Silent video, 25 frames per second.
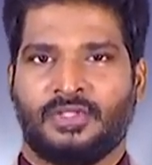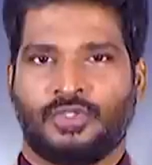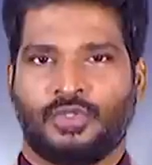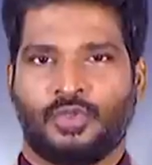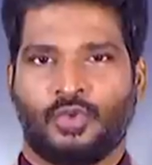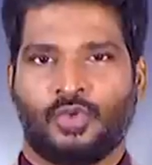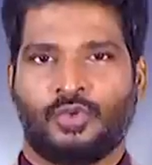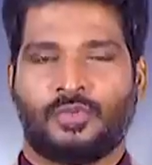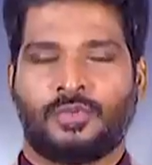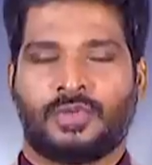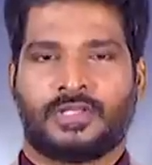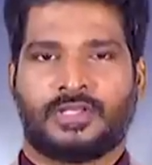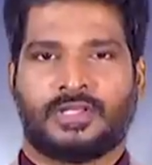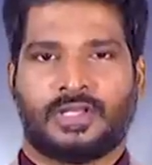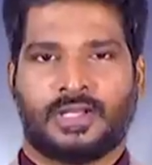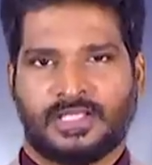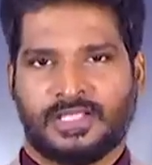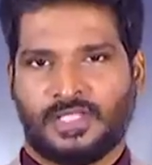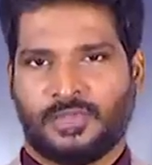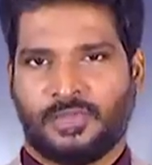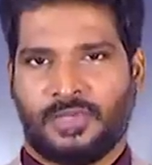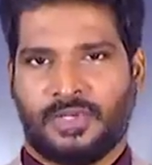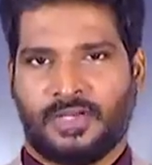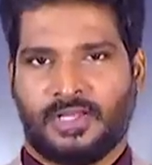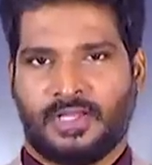ஜூன் மாத
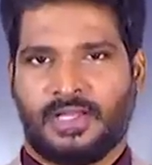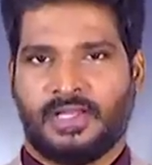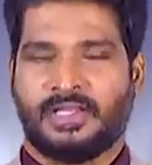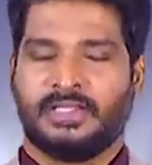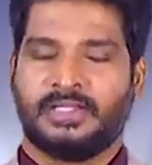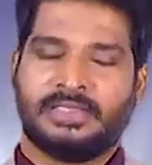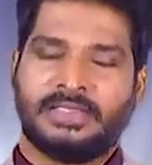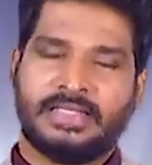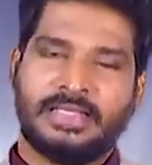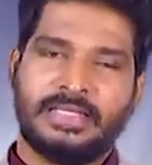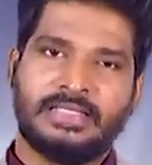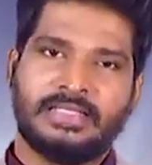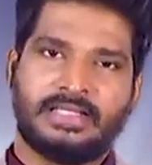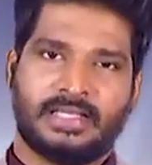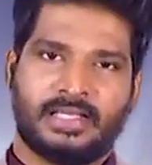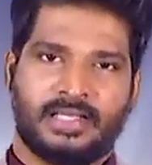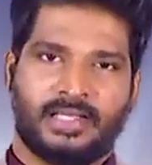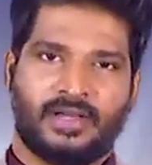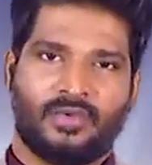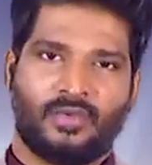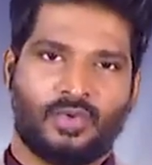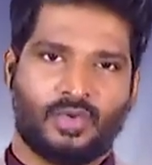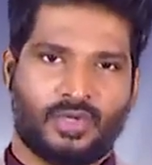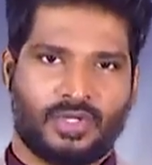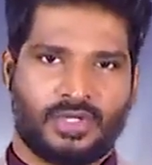ராசி பலனை
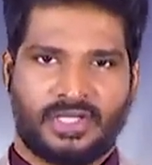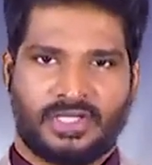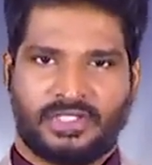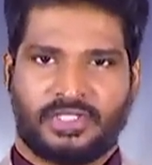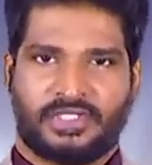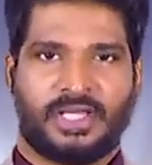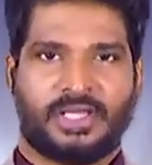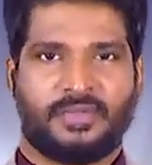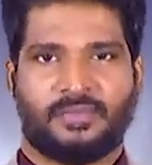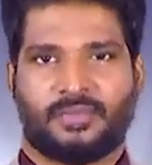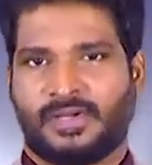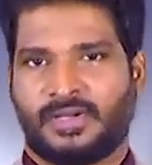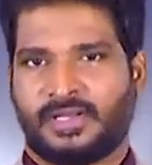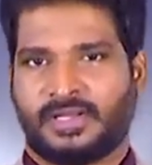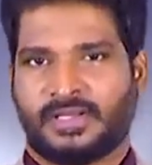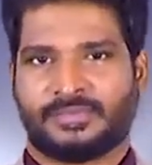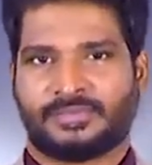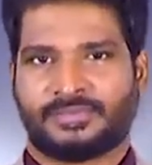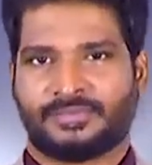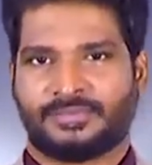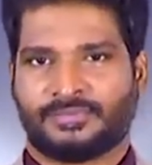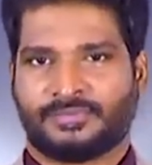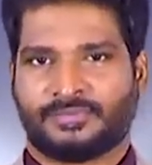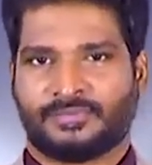டீட்டெயிலாக உங்களோட நான் ஷேர் பண்ணுறேன்